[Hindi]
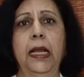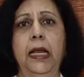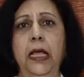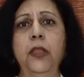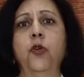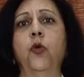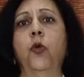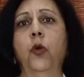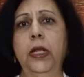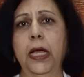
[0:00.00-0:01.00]
के लिए जो
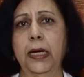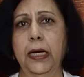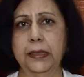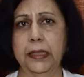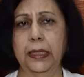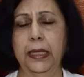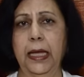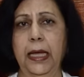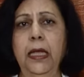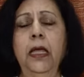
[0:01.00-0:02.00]
गोलियां खा सकते
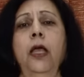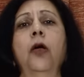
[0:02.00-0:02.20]
हैं